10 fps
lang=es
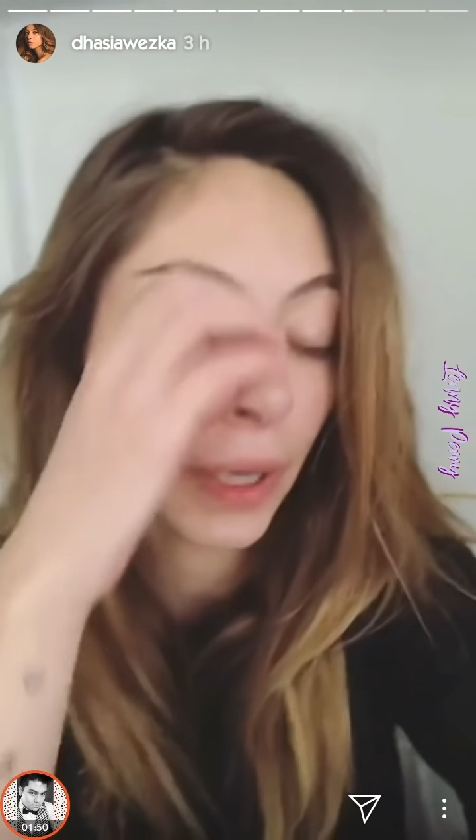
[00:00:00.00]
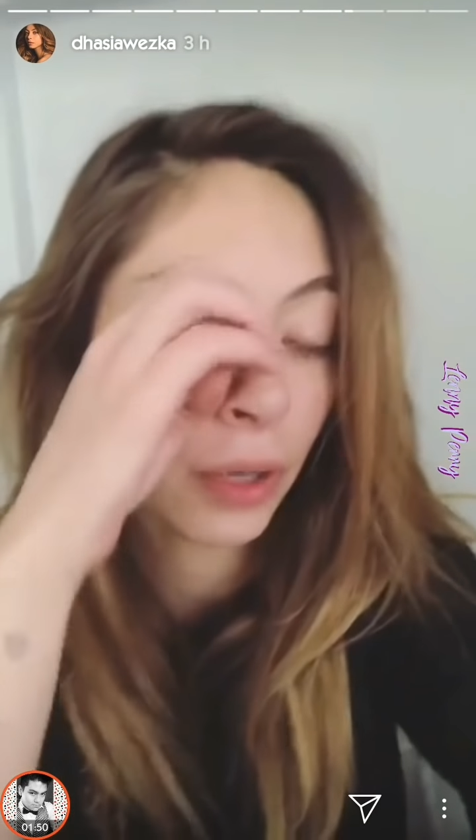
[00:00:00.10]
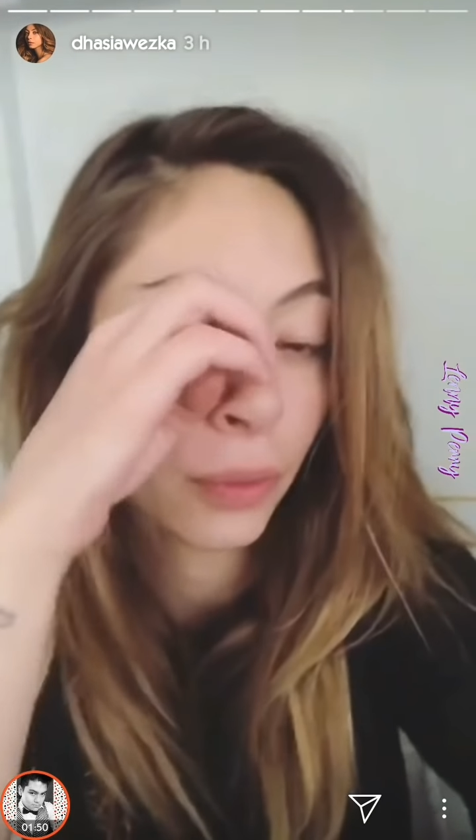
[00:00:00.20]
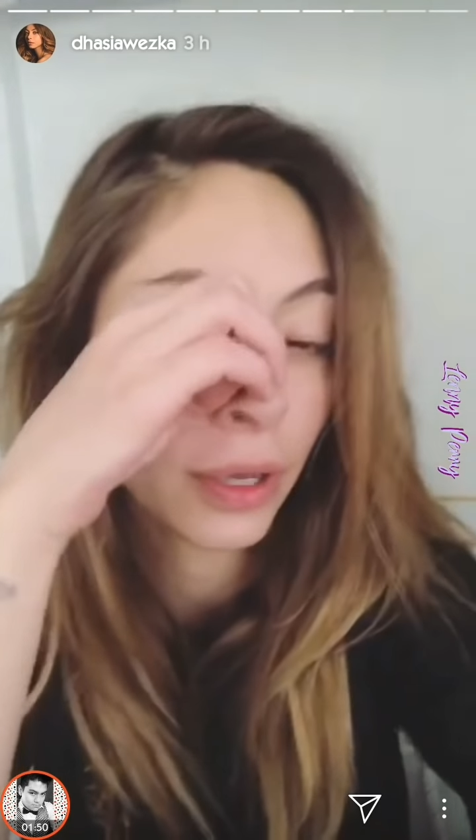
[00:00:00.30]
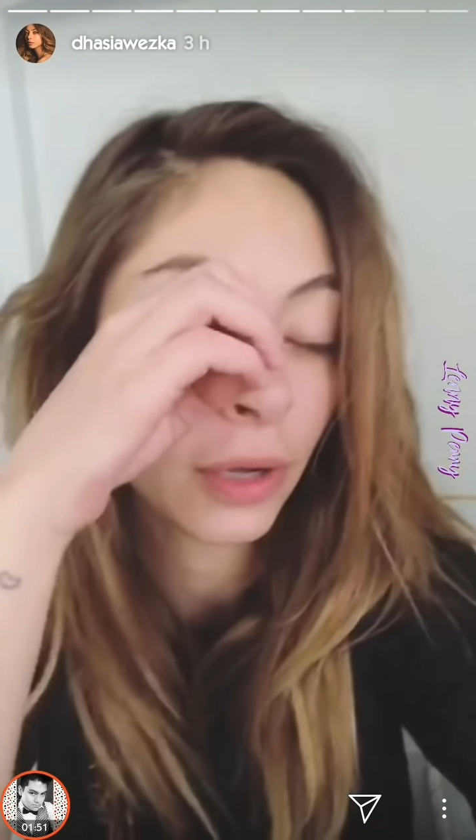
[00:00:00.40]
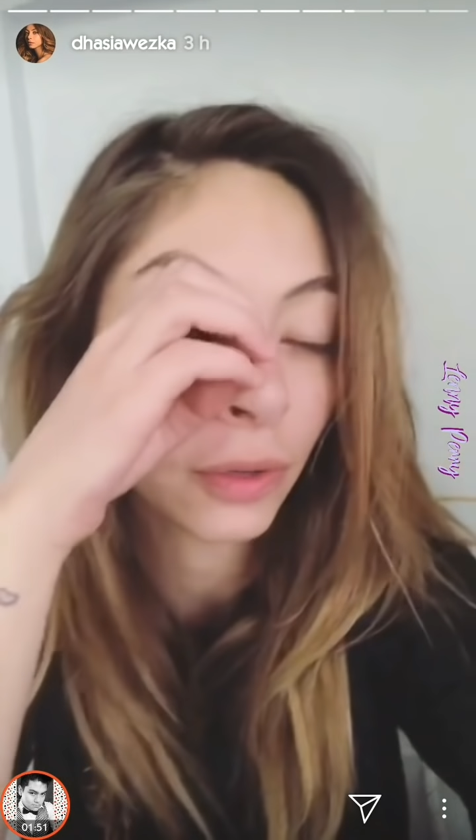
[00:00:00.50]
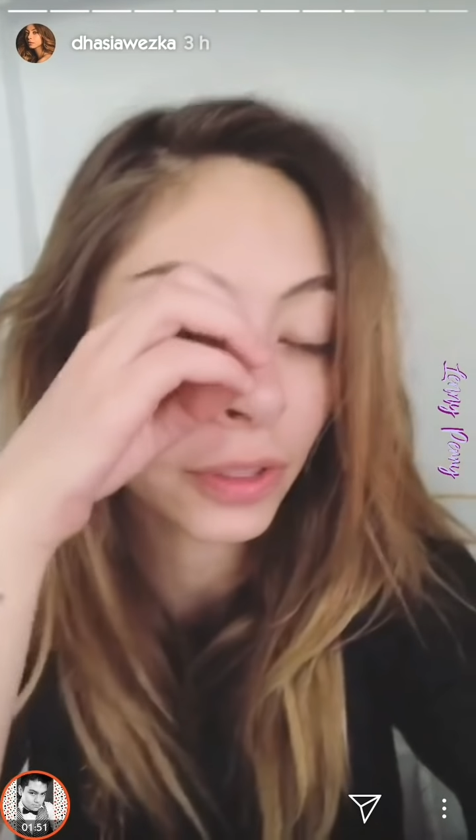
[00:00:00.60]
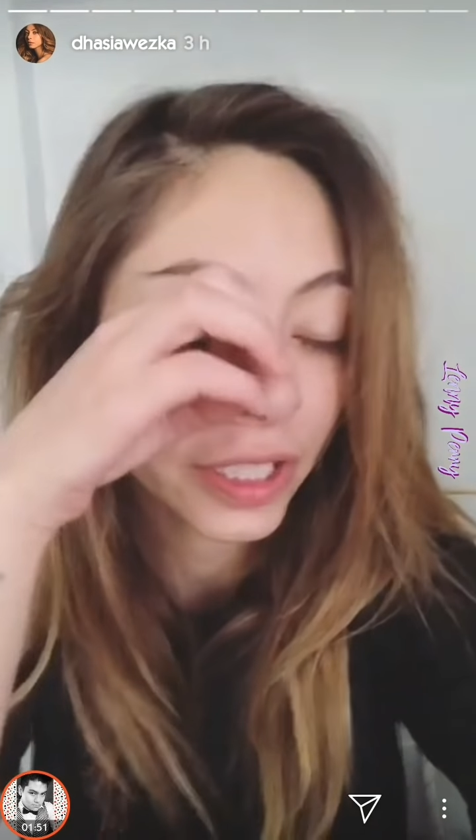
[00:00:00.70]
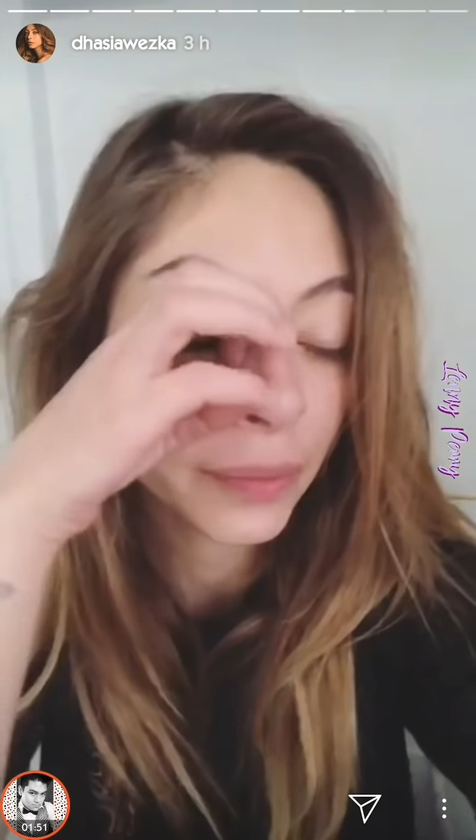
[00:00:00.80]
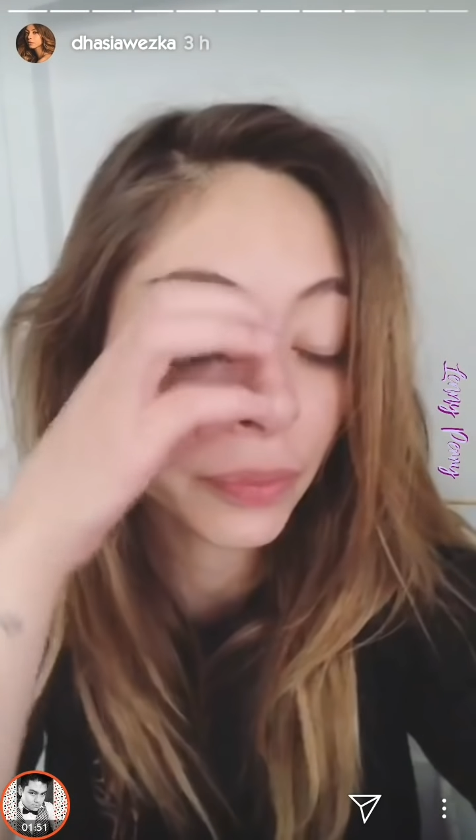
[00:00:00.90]
Pero
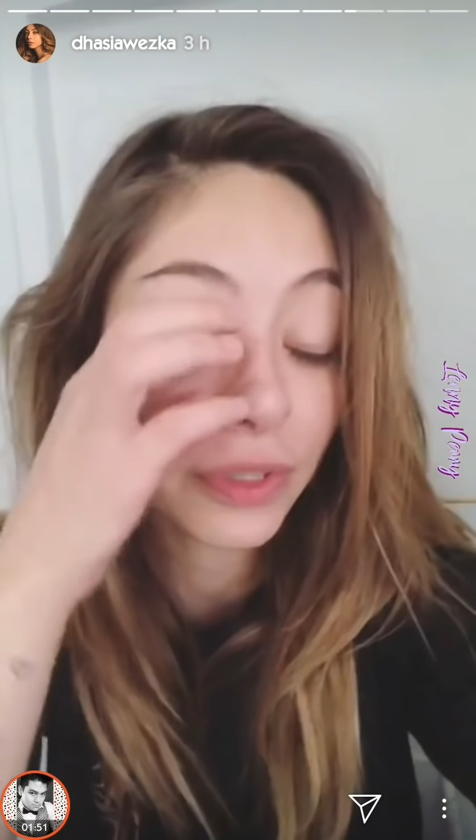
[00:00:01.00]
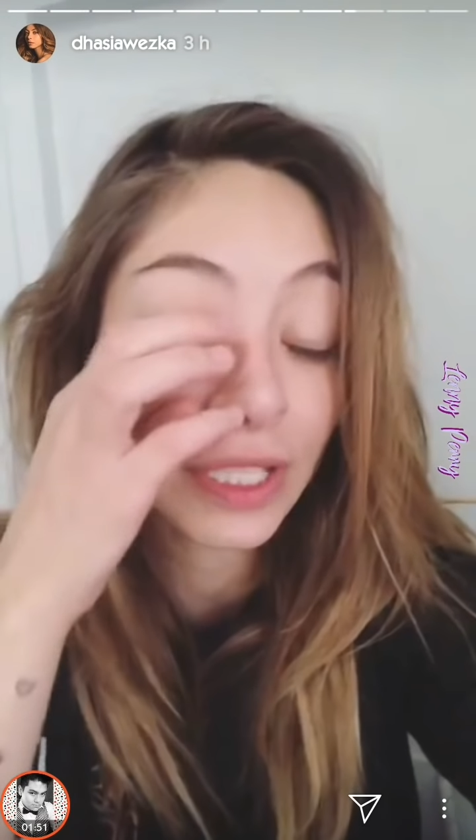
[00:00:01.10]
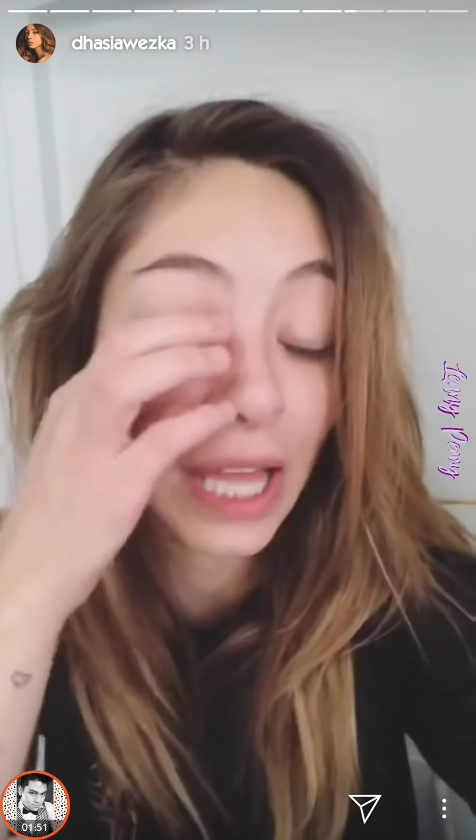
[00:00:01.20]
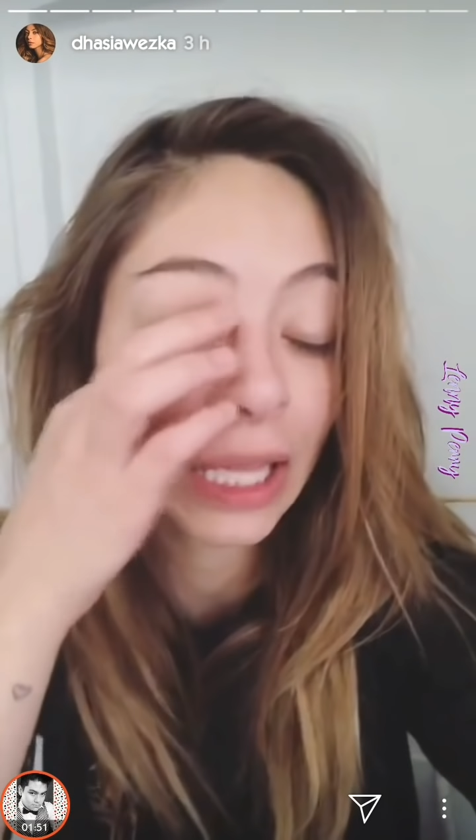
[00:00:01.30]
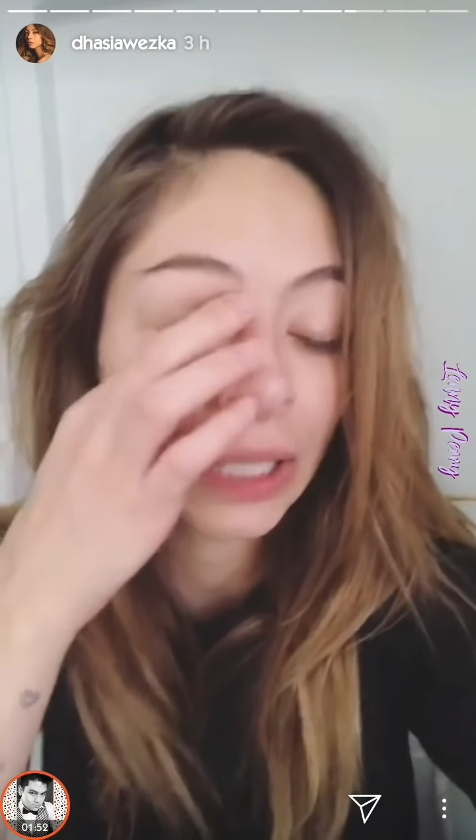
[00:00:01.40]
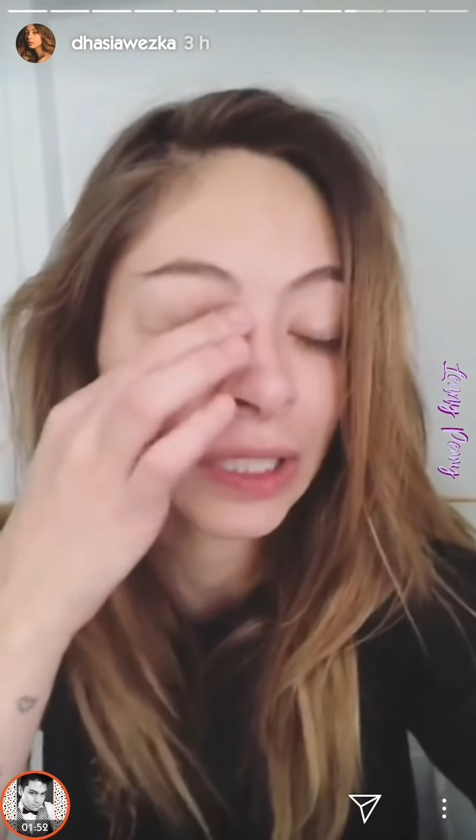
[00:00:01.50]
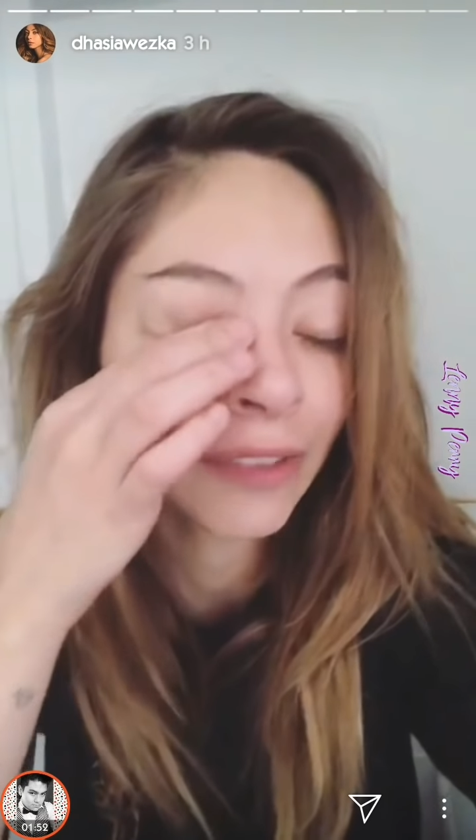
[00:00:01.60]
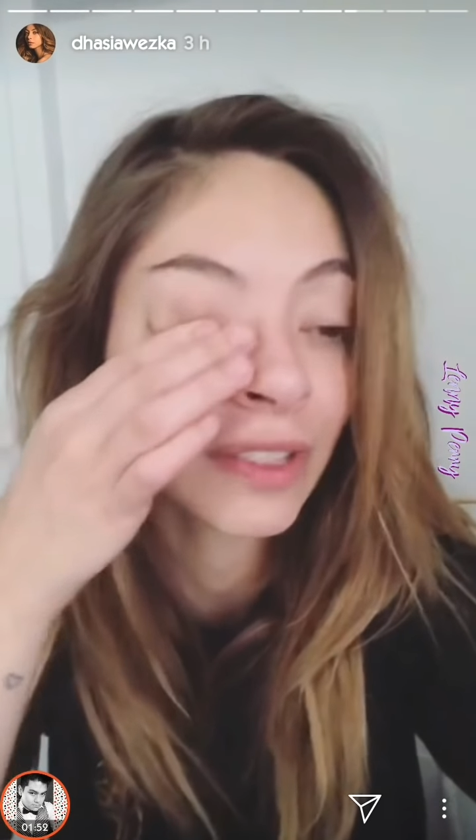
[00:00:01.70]
bueno, y pues nada,